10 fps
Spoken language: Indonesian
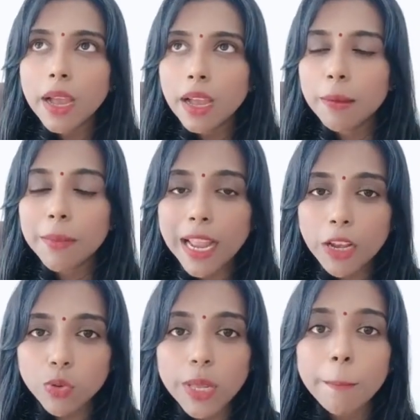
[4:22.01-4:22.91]
uh,
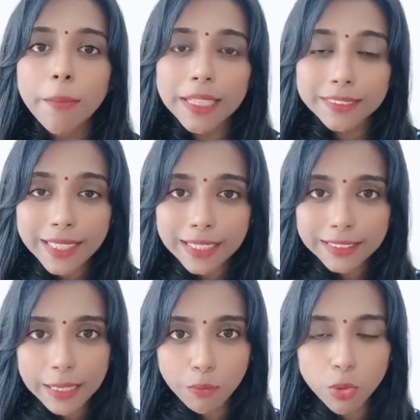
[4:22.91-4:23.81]
melalui pantai
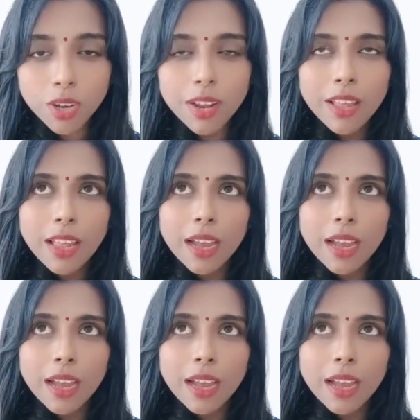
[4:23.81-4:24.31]
timur